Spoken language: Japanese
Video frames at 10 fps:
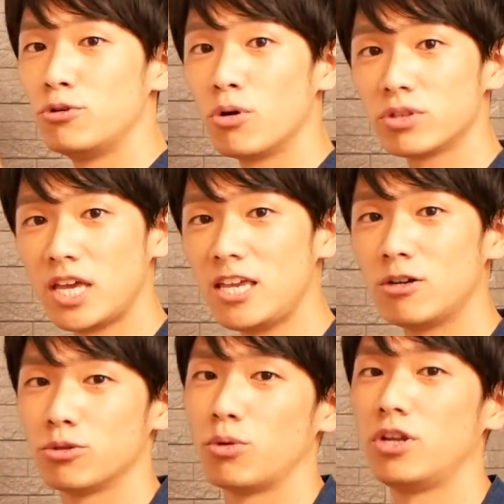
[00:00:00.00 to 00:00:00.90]

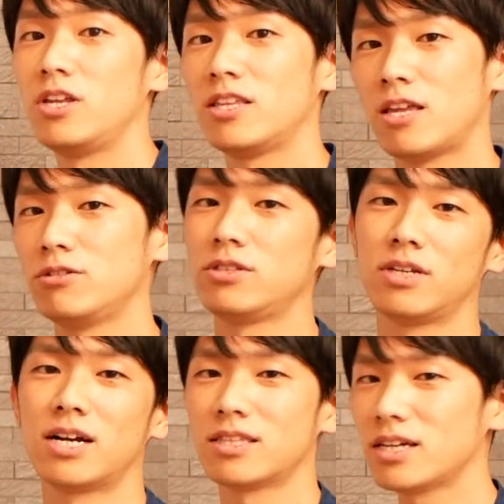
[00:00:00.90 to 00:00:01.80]
ロテインを取り入れてるっ
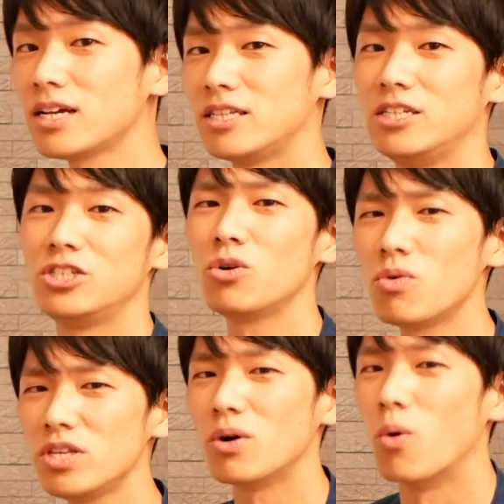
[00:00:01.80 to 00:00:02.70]
て方が非
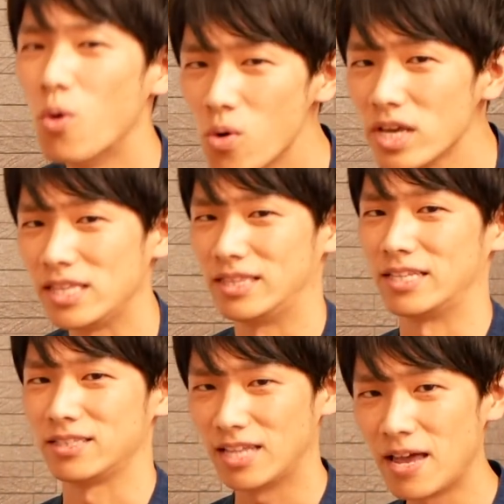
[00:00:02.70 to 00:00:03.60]
常に多いんで
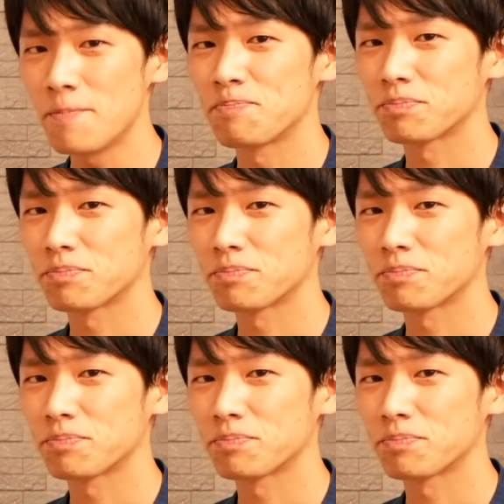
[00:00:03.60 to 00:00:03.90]
すね